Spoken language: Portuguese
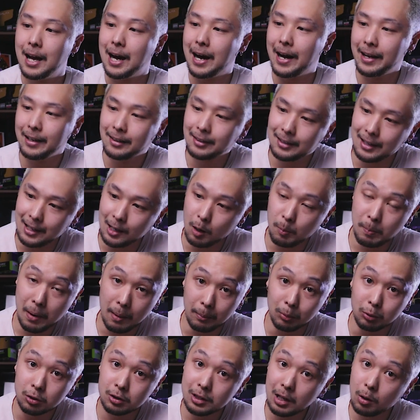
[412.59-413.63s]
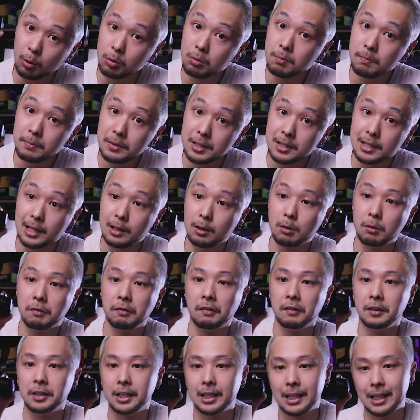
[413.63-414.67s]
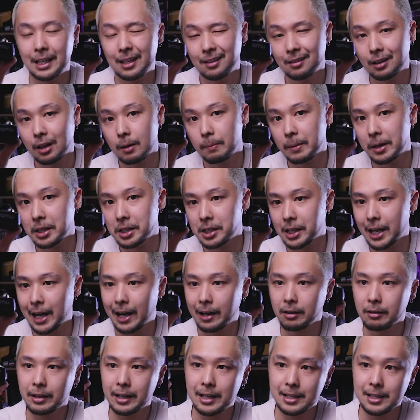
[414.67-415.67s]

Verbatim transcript: Aí tem o Pamu Z1, que seria um fone intermediário.